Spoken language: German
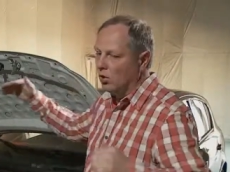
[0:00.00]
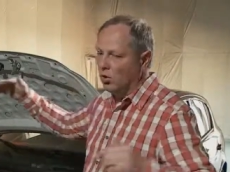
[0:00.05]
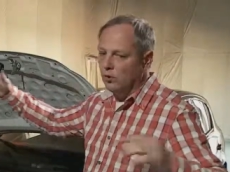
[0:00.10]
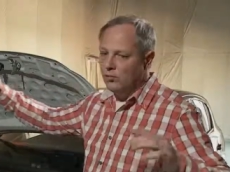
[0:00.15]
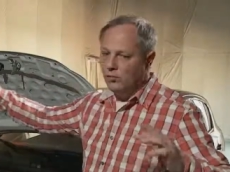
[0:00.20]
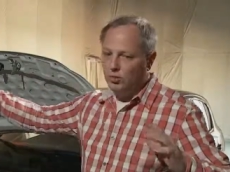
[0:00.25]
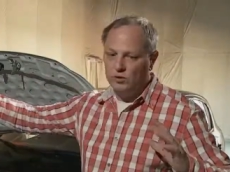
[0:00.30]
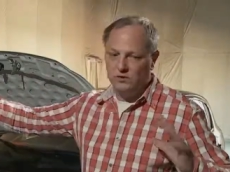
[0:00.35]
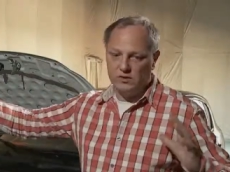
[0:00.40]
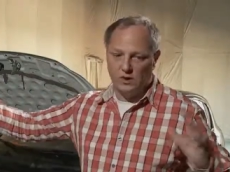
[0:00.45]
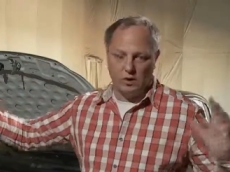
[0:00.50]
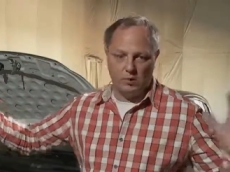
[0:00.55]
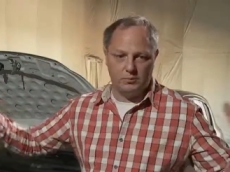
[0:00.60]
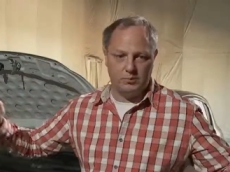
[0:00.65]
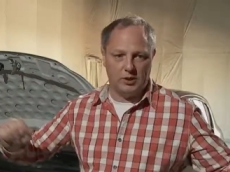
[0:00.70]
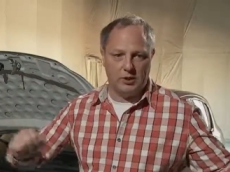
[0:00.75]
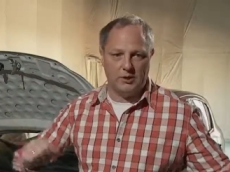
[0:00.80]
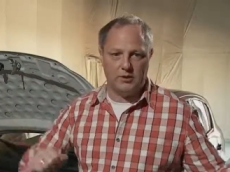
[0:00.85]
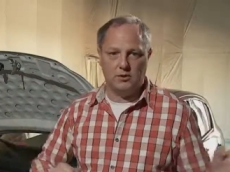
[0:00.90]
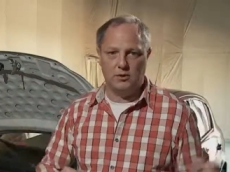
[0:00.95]
um unser
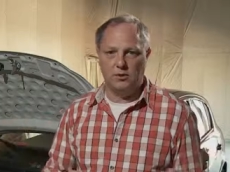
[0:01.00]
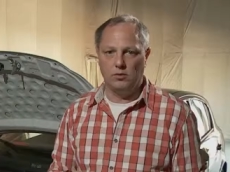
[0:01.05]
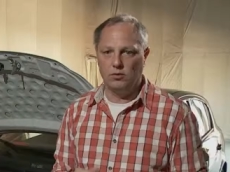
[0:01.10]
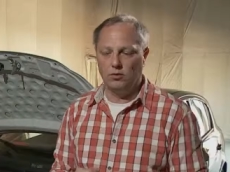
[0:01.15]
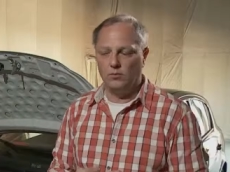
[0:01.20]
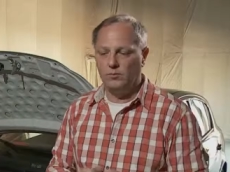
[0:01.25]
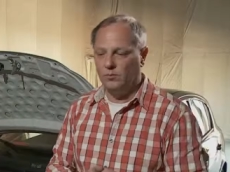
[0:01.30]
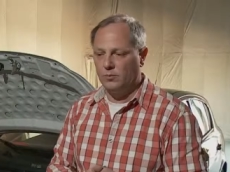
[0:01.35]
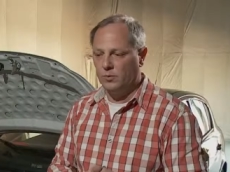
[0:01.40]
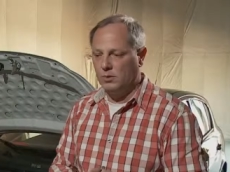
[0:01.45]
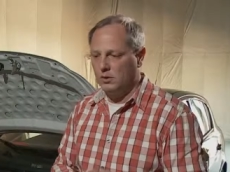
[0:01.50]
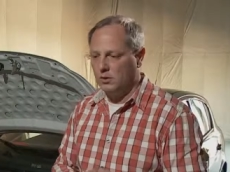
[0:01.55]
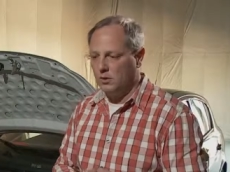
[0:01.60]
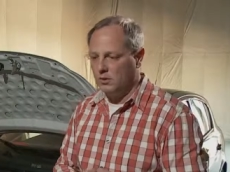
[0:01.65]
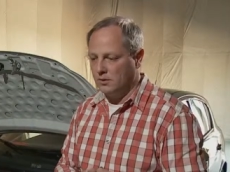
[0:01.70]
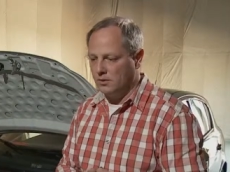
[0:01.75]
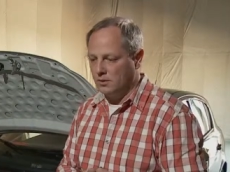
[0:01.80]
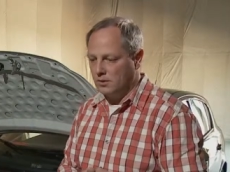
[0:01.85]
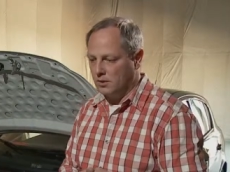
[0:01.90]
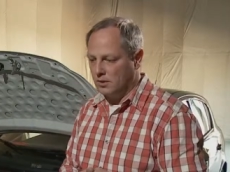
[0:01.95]
Objekt herum
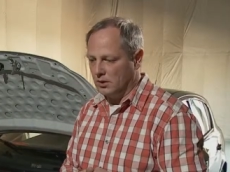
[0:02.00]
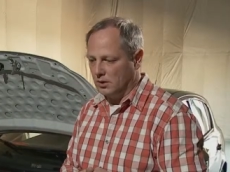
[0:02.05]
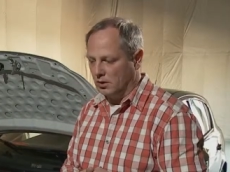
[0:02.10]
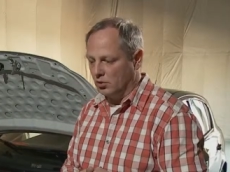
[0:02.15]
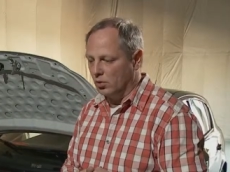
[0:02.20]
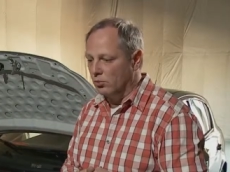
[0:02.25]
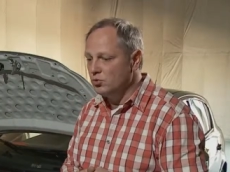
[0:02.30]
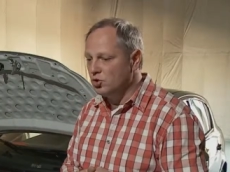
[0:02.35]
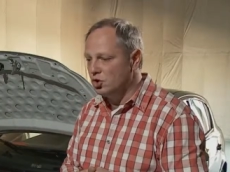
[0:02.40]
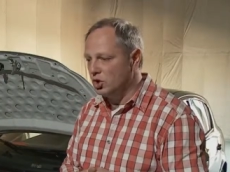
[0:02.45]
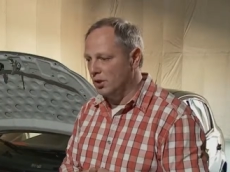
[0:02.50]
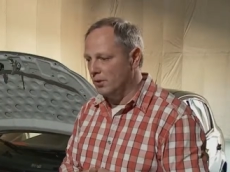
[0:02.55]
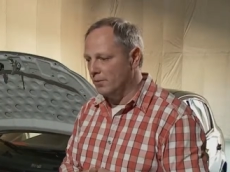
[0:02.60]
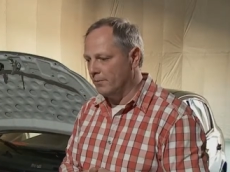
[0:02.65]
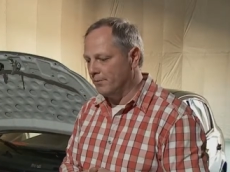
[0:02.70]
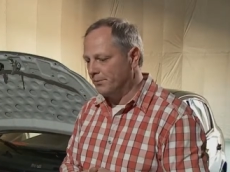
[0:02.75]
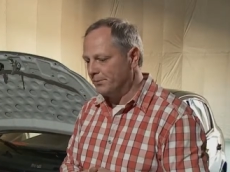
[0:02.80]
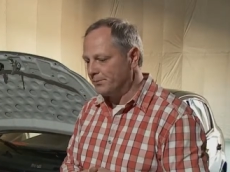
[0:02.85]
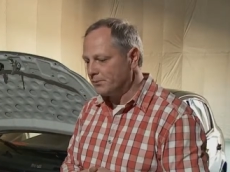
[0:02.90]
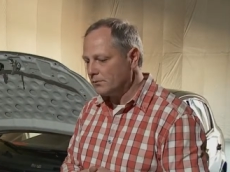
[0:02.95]

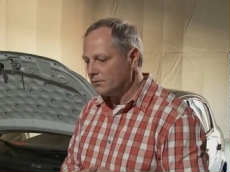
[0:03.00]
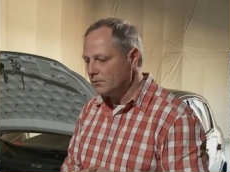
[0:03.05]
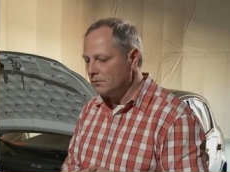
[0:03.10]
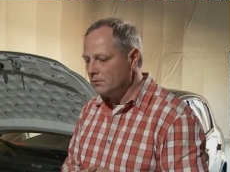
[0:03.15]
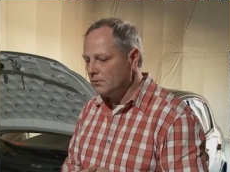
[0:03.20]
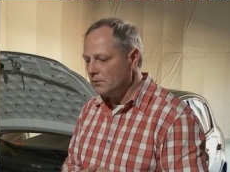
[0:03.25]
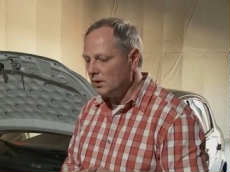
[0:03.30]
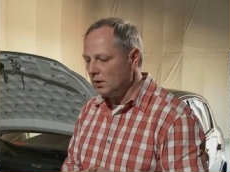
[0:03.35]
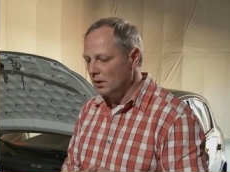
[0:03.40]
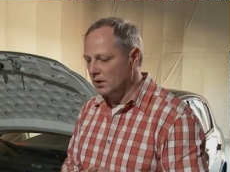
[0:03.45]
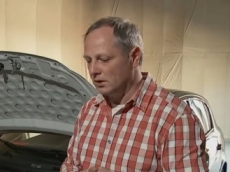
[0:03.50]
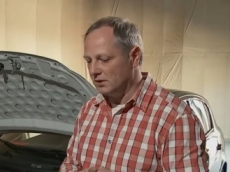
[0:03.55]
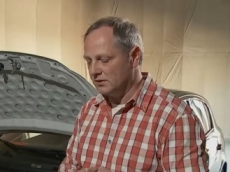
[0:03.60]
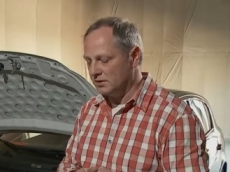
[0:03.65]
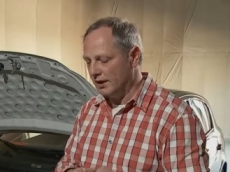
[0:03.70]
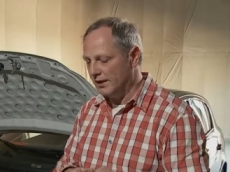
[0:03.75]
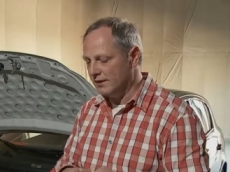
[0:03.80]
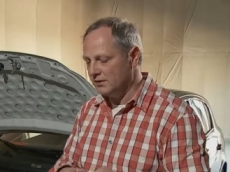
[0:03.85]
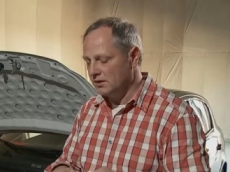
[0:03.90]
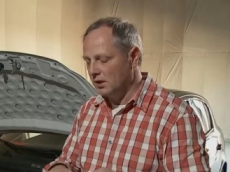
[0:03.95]
herumschieben.
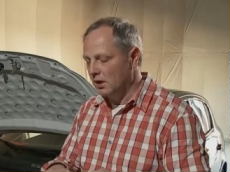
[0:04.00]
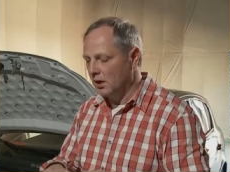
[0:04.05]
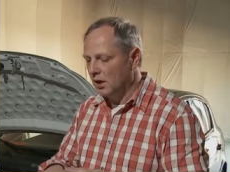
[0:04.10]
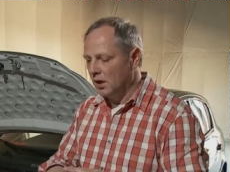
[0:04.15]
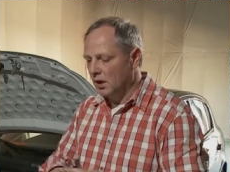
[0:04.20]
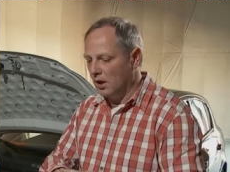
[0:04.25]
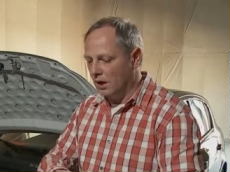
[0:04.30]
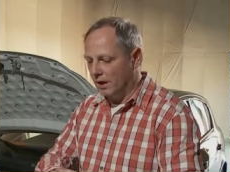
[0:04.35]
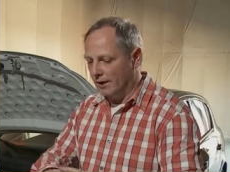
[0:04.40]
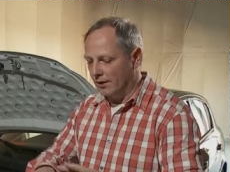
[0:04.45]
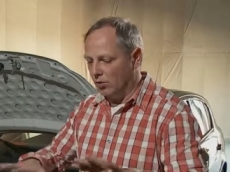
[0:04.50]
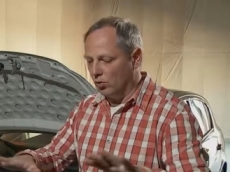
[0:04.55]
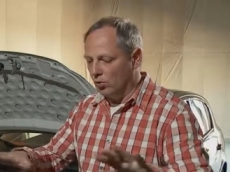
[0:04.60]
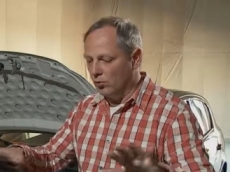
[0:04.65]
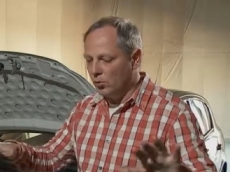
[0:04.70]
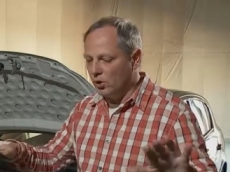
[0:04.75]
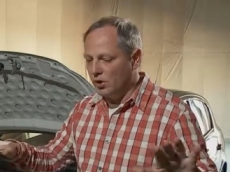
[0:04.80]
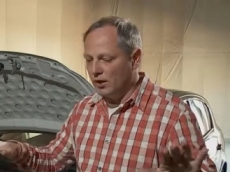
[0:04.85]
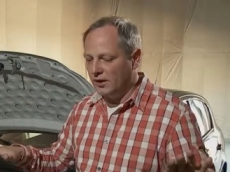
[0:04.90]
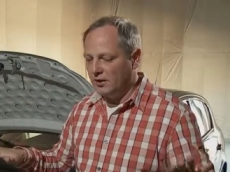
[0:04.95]
Das heißt, eine
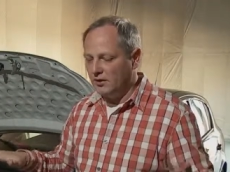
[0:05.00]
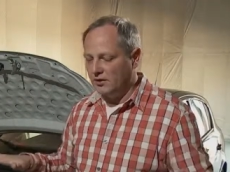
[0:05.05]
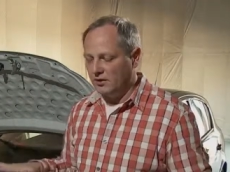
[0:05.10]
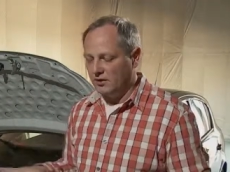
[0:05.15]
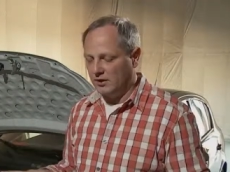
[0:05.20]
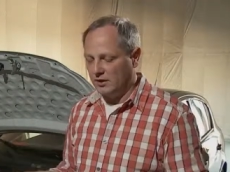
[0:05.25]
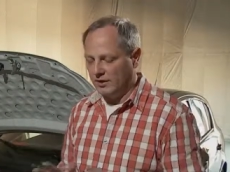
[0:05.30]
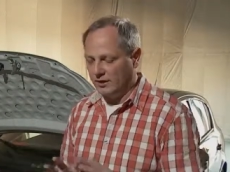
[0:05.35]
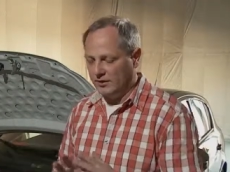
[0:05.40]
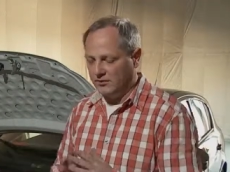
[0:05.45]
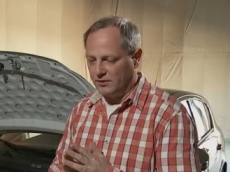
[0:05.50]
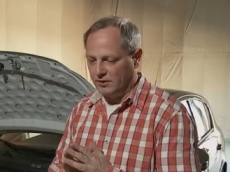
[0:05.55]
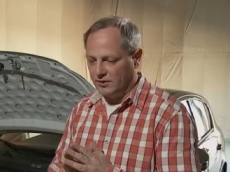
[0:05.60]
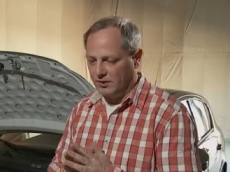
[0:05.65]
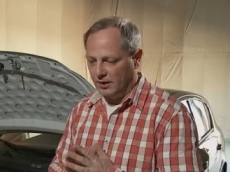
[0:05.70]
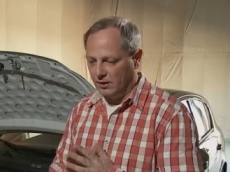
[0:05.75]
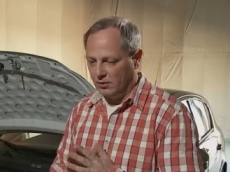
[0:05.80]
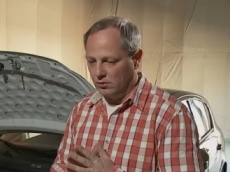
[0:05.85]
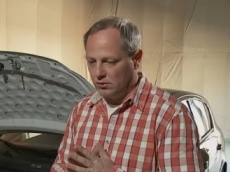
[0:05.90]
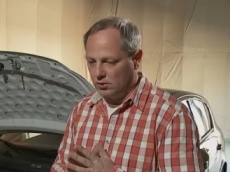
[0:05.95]
homogene
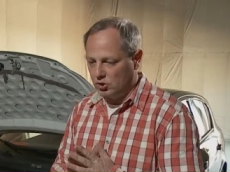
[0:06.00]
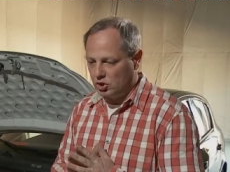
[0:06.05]
Gleichverteilung